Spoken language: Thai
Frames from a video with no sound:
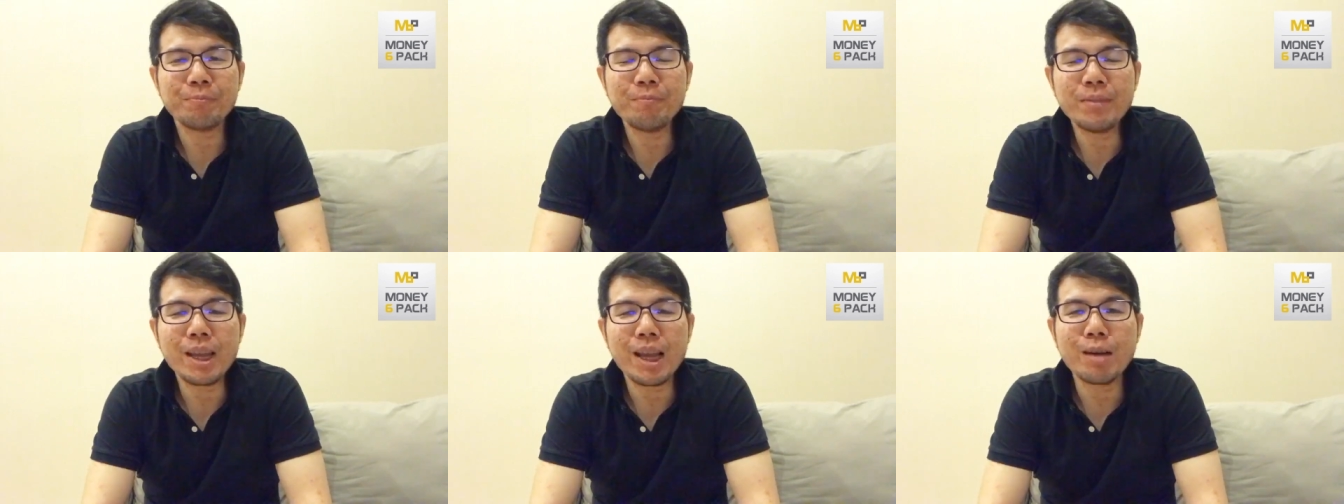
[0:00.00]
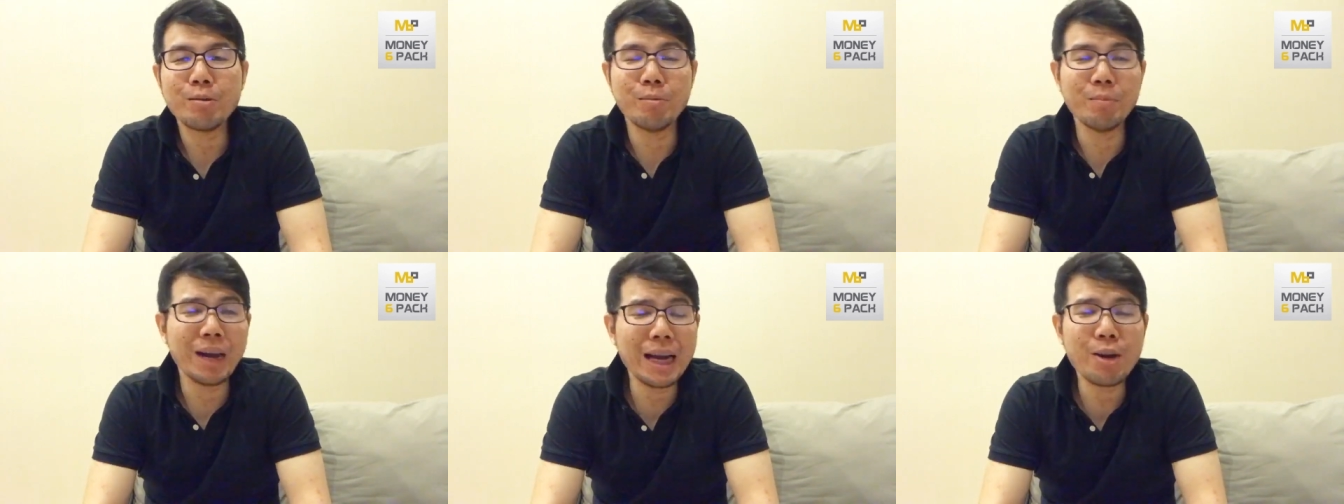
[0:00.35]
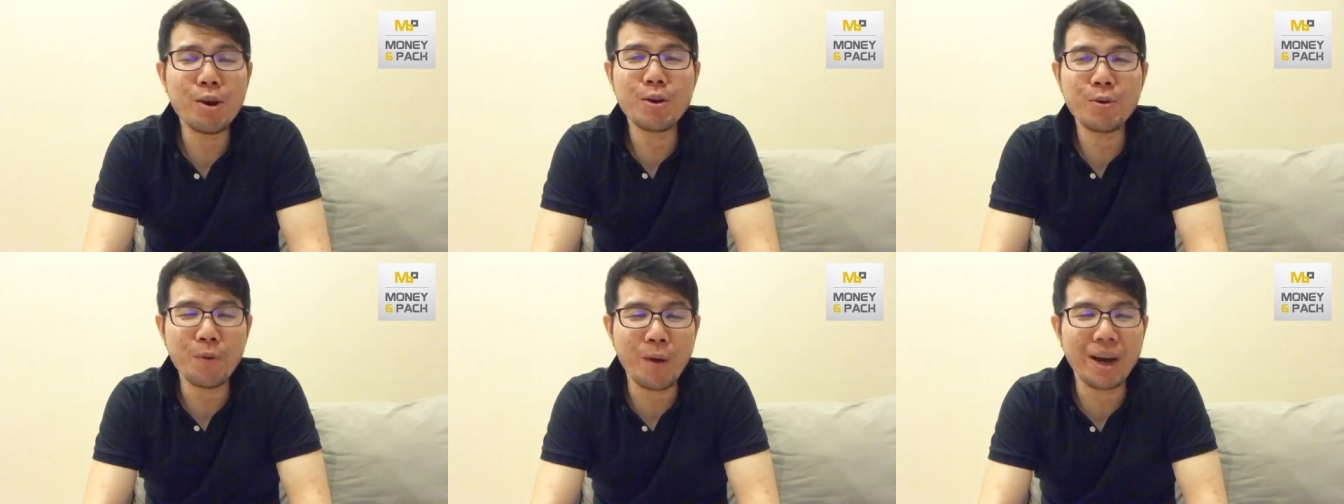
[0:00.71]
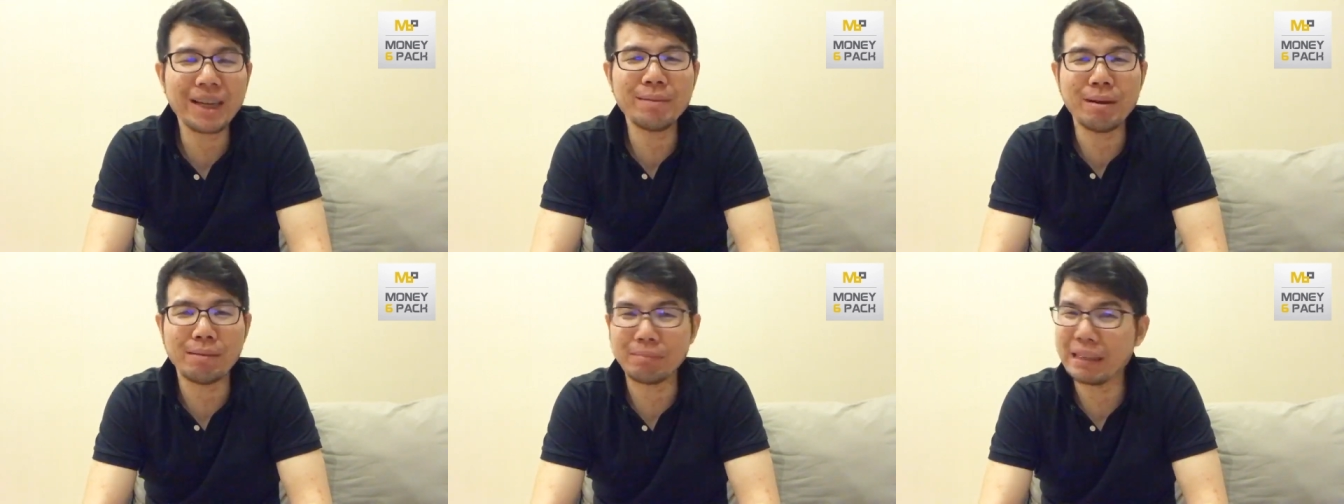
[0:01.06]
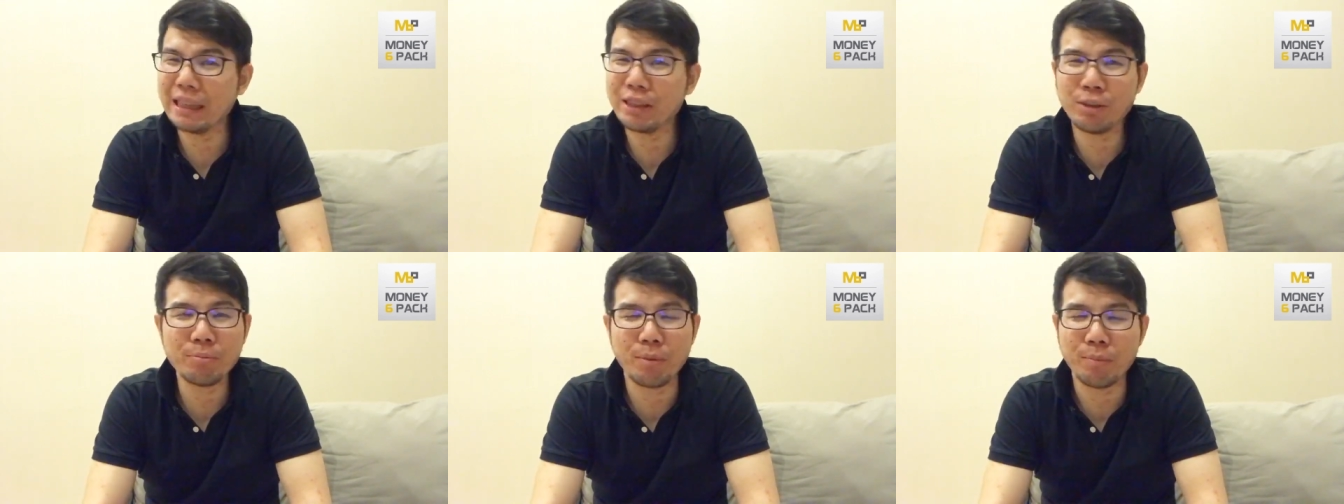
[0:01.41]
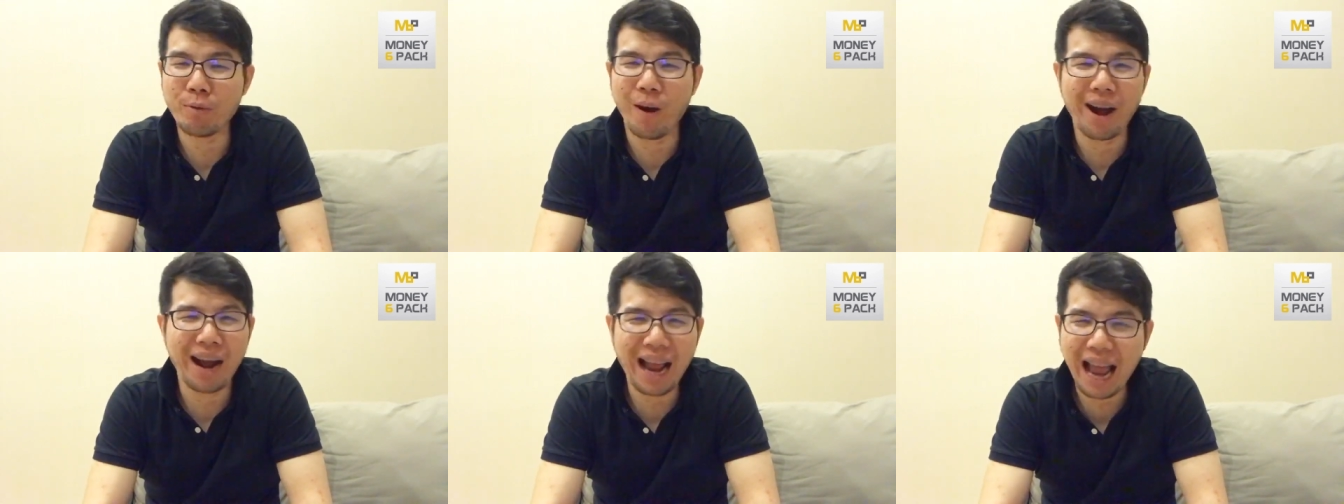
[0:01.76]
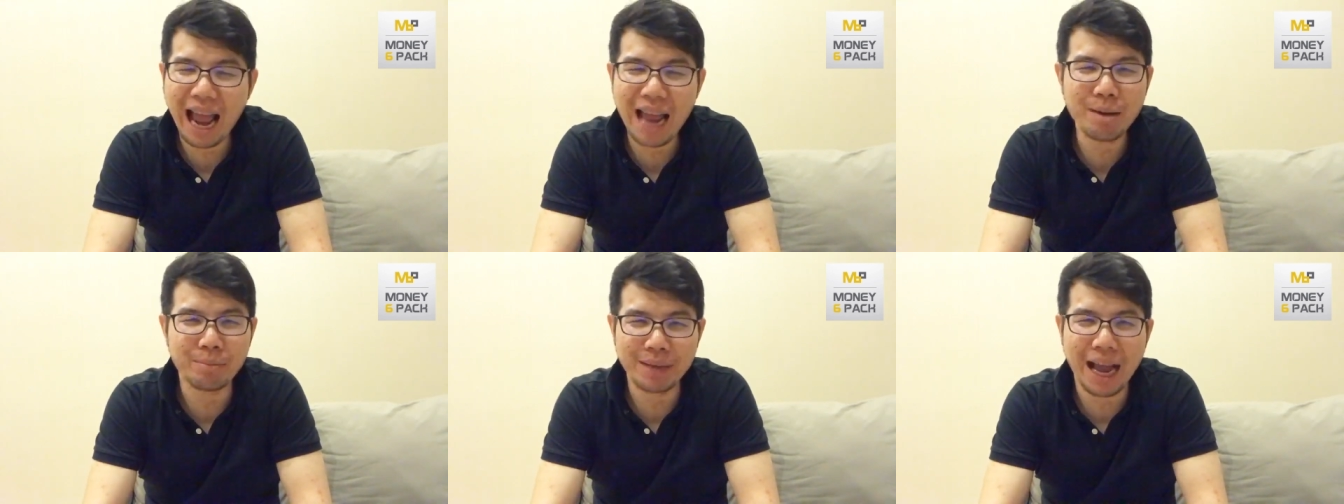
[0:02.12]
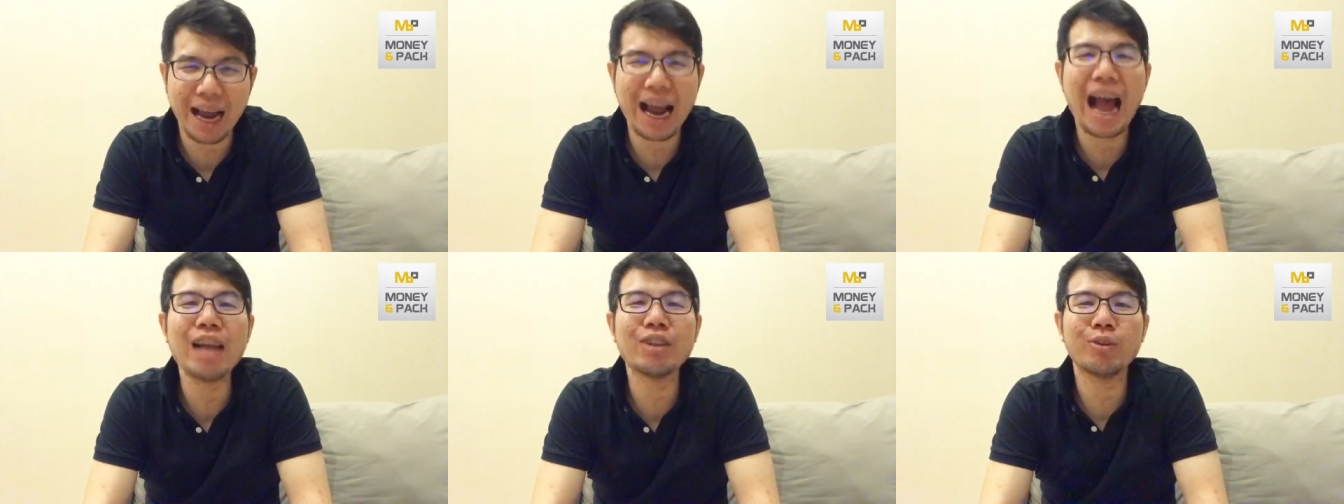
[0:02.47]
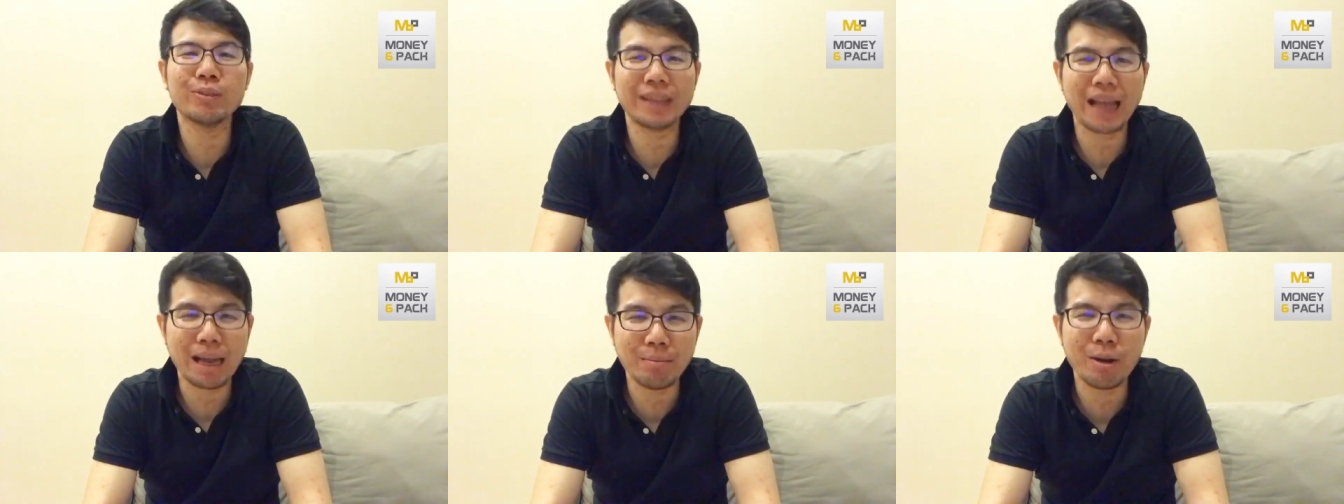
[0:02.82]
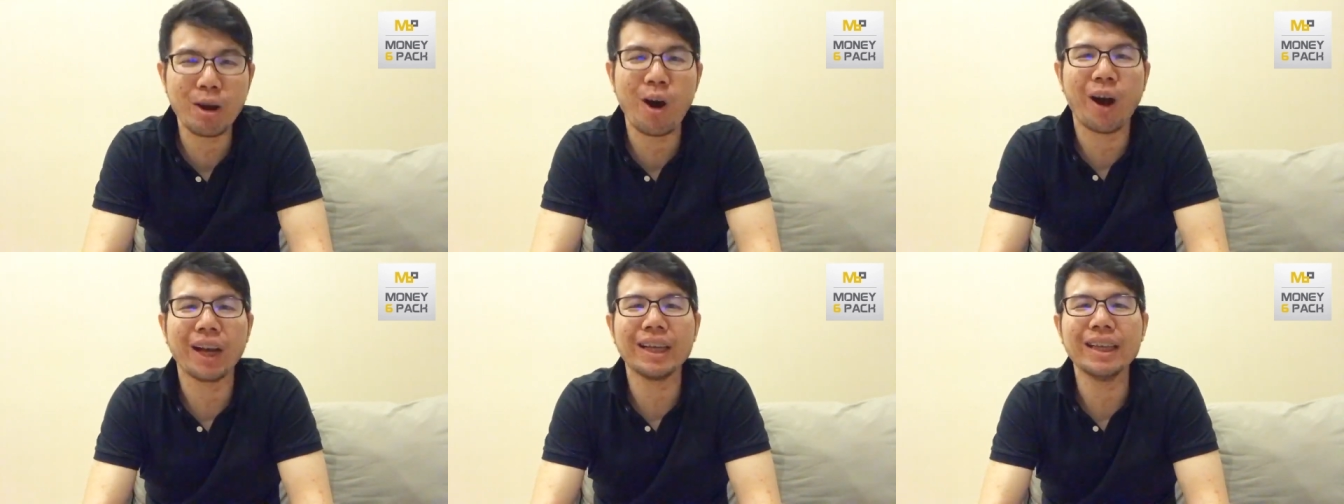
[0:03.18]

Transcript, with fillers: ผมเคยโดนทวงแบบซะจนผมร้องไห้แบบอยากฆ่าตัวตายมาก่อน